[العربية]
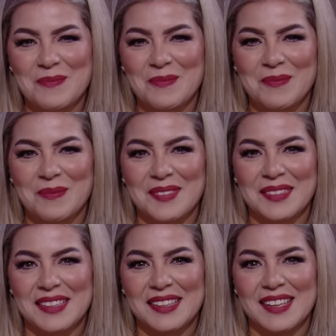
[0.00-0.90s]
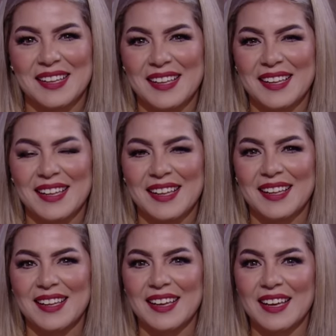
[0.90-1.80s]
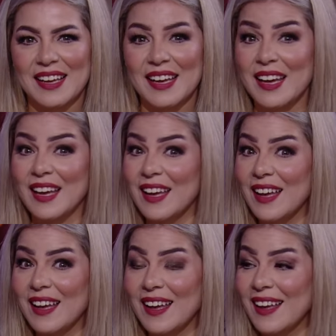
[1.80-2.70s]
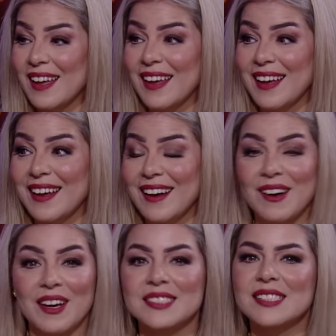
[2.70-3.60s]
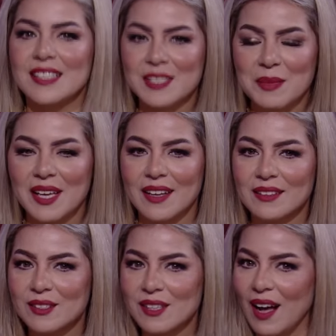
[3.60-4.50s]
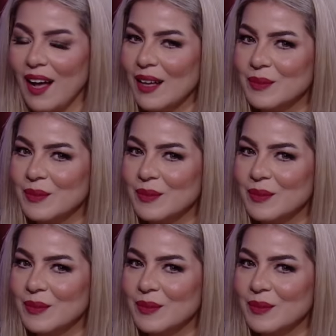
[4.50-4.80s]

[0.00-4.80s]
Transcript: آه طب ايه صار عندنا تنتين هند اه انت اسمك هند صح